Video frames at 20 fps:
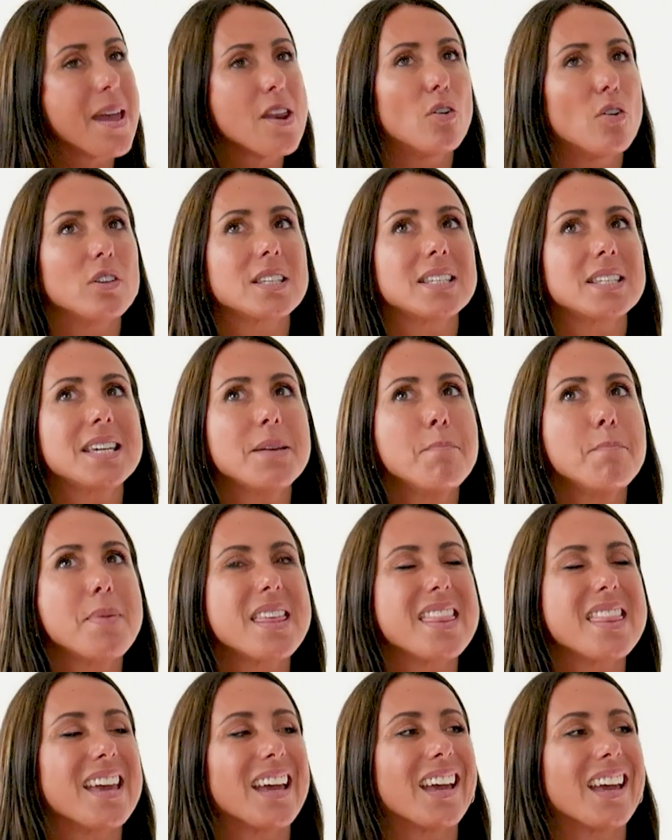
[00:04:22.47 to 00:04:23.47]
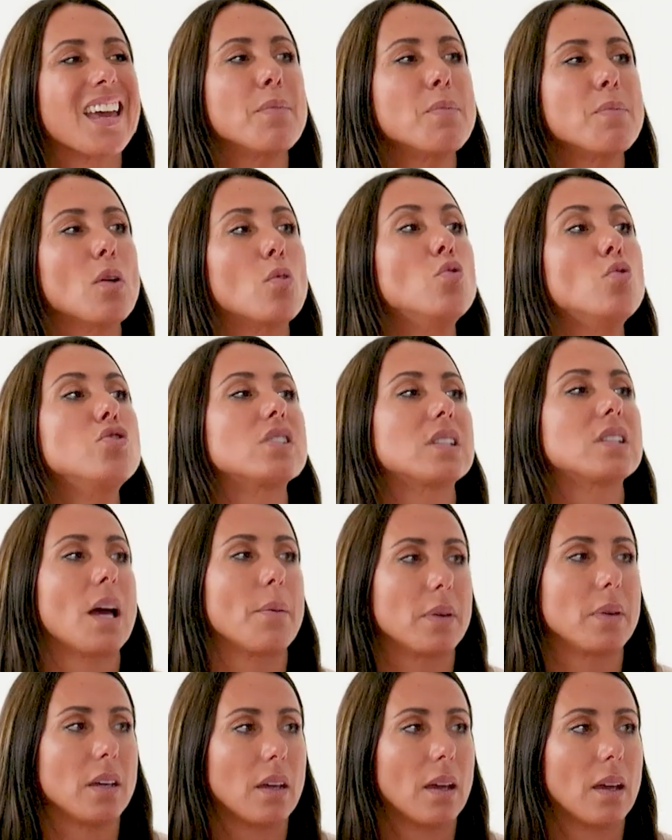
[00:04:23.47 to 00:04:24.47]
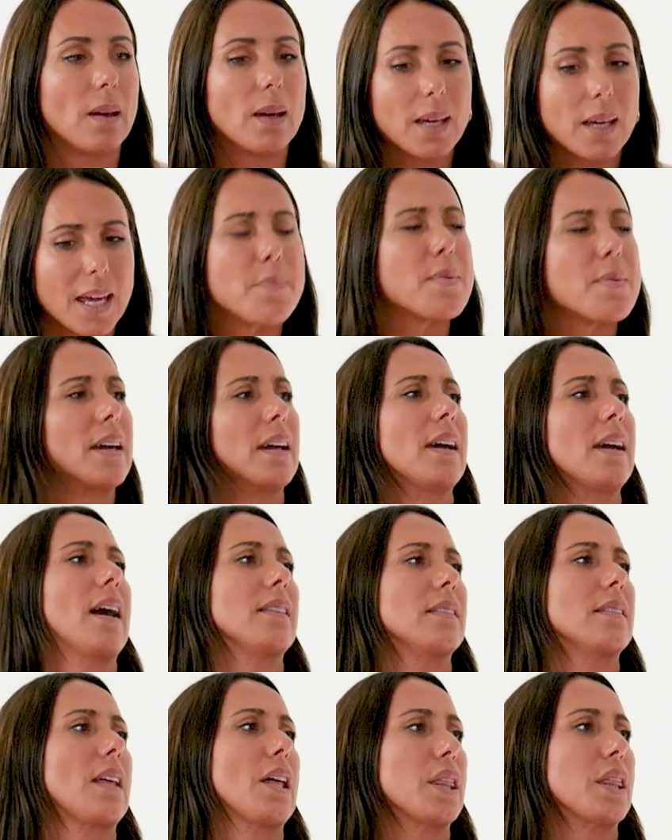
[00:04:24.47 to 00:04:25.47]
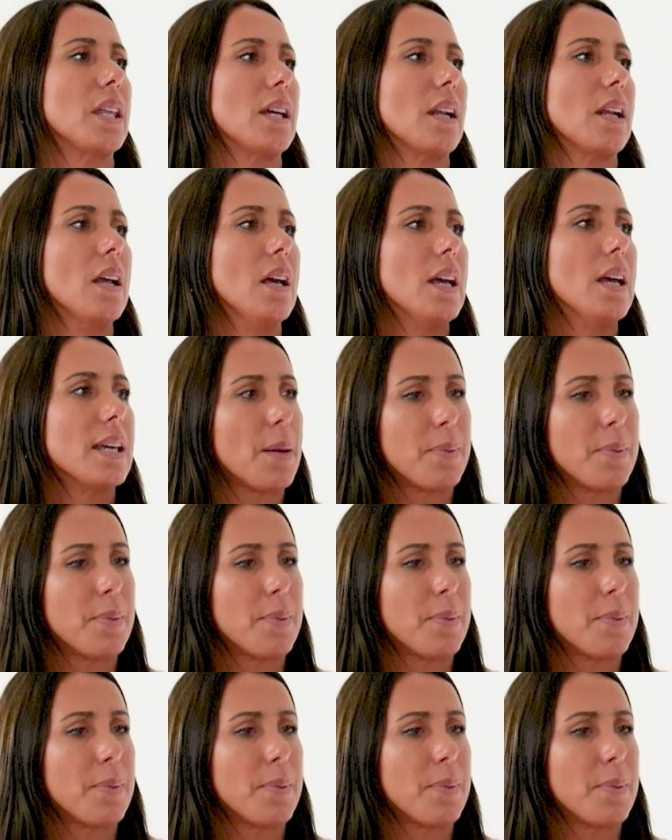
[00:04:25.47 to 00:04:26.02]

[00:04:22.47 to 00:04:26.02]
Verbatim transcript: pero siempre de qué me gusta a mí, en qué me encanta hacer.